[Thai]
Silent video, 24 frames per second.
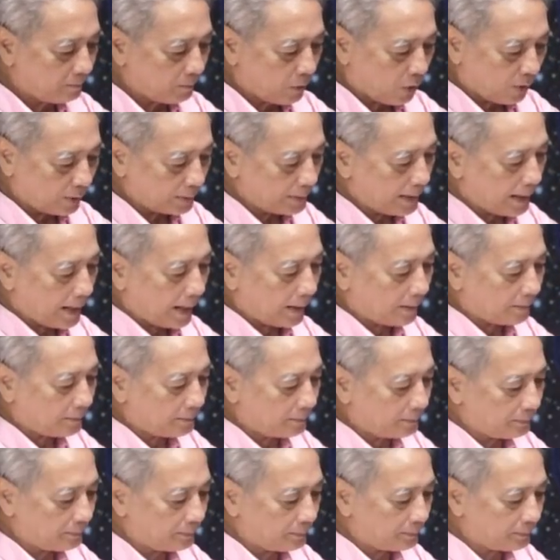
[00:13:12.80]
ออกยาก
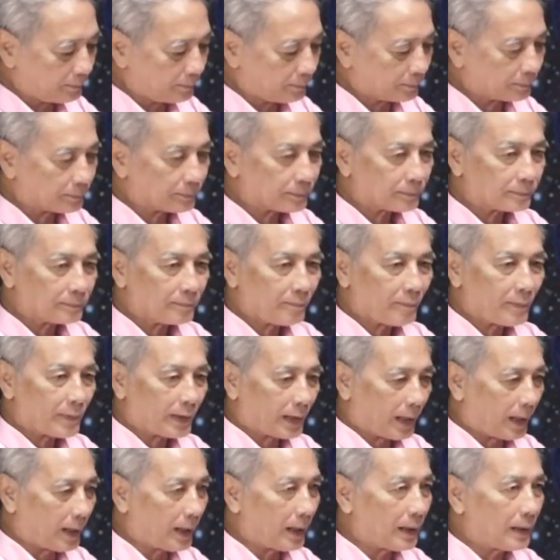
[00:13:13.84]

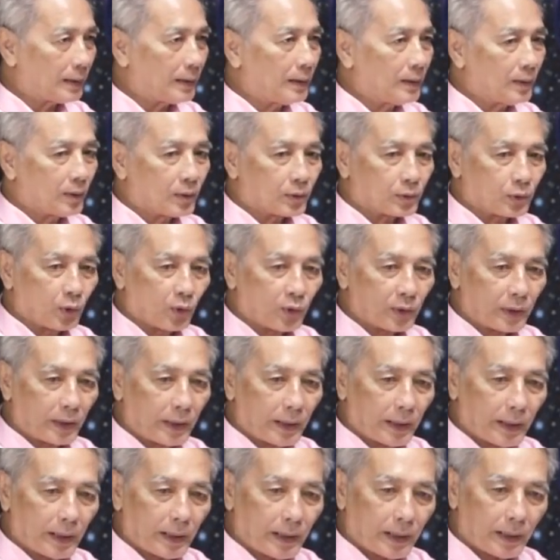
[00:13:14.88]
นะตรง
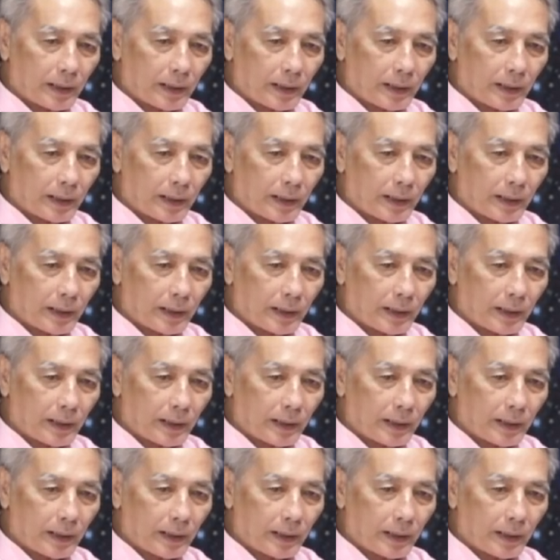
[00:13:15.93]
นี้